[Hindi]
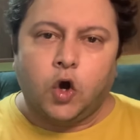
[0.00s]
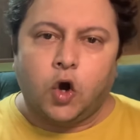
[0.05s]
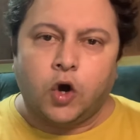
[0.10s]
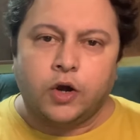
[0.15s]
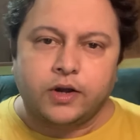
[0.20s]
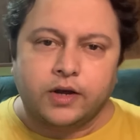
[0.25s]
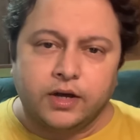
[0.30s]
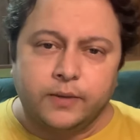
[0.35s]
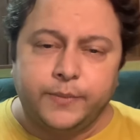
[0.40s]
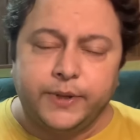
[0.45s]

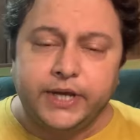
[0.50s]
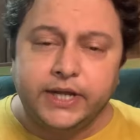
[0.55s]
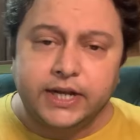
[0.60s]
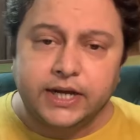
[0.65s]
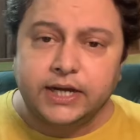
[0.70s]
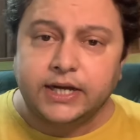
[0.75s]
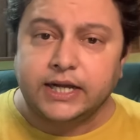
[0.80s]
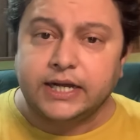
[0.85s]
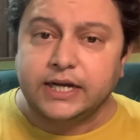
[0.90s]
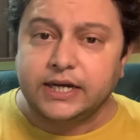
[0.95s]
और
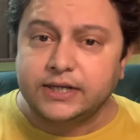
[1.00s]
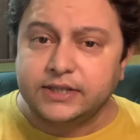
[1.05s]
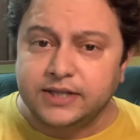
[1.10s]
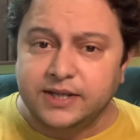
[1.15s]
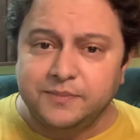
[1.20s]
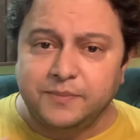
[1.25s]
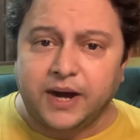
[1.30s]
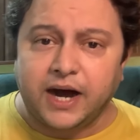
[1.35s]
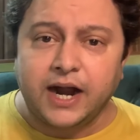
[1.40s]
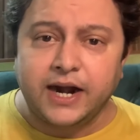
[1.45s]
अभीरा
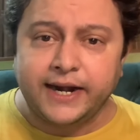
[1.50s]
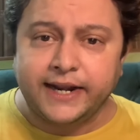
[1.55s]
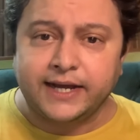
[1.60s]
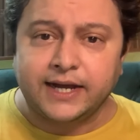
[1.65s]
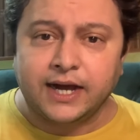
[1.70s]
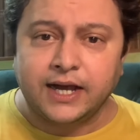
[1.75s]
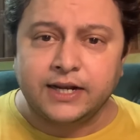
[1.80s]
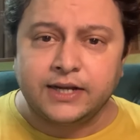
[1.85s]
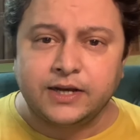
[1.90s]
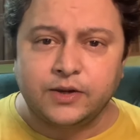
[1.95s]
गर्दन बाहर
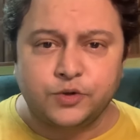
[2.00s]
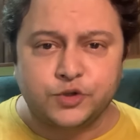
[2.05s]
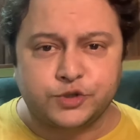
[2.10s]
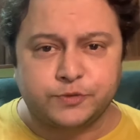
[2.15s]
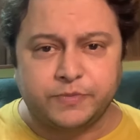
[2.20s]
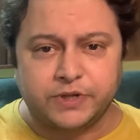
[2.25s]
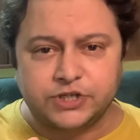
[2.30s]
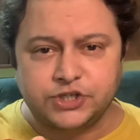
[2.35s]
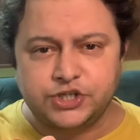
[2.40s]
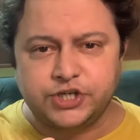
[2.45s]
निकालकर उस
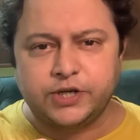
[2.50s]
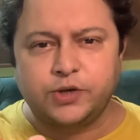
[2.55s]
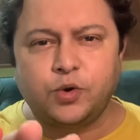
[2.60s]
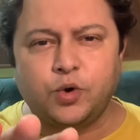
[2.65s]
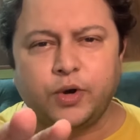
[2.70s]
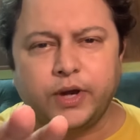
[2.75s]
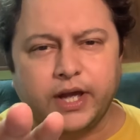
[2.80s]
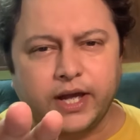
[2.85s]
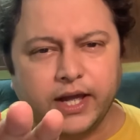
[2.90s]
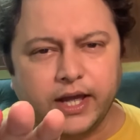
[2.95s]
बच्चे
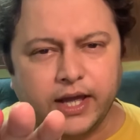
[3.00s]
को